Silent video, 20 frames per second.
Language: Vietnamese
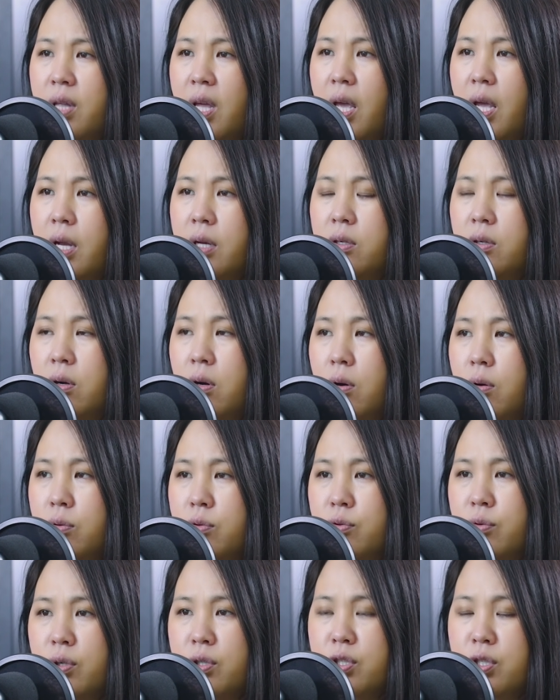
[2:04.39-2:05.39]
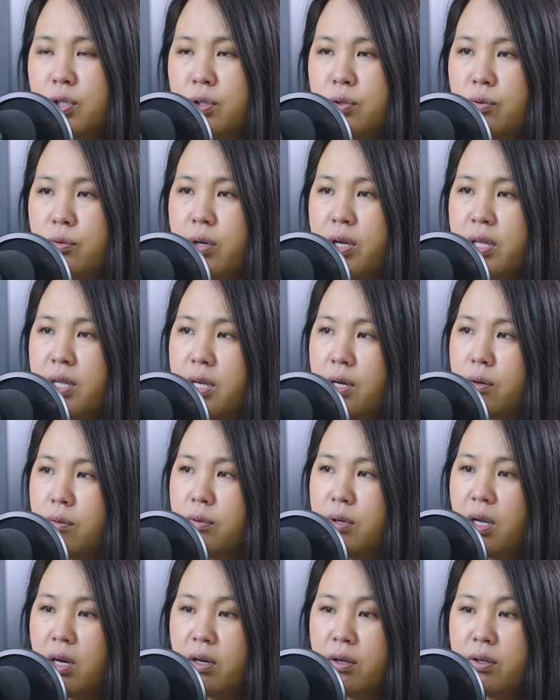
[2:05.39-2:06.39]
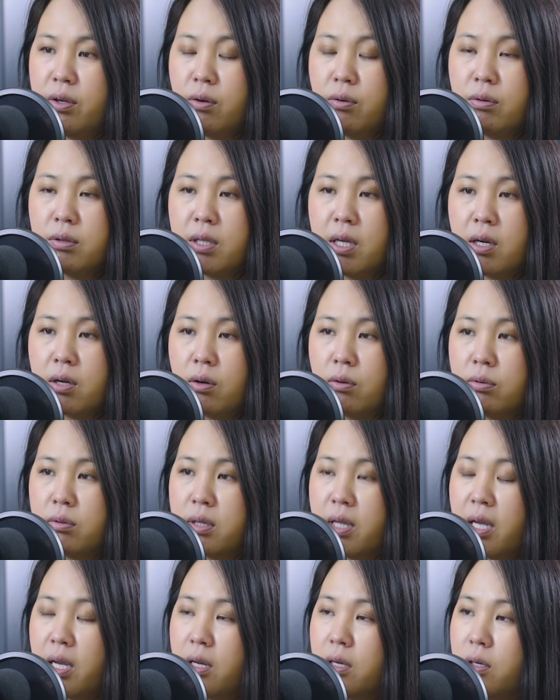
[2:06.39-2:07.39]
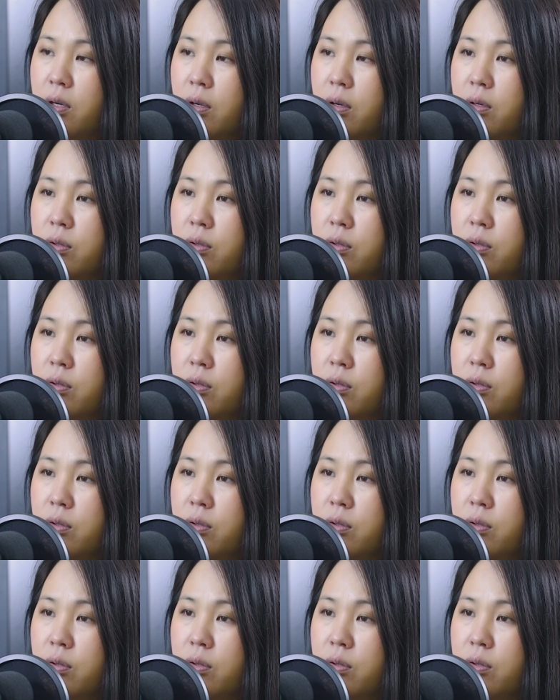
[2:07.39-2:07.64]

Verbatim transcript: tê cho hậu chùa chi chùa ấy chia cũng nè lỡ yêu lỡ tê cổ tê